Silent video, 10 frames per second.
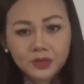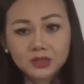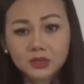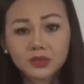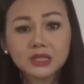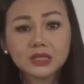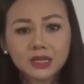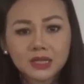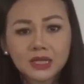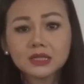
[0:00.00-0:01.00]
Sau khi
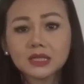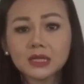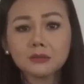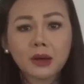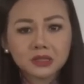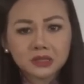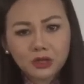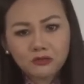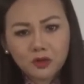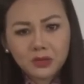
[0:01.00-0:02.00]
ký thì Mặt trận
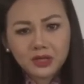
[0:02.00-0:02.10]
Giải phóng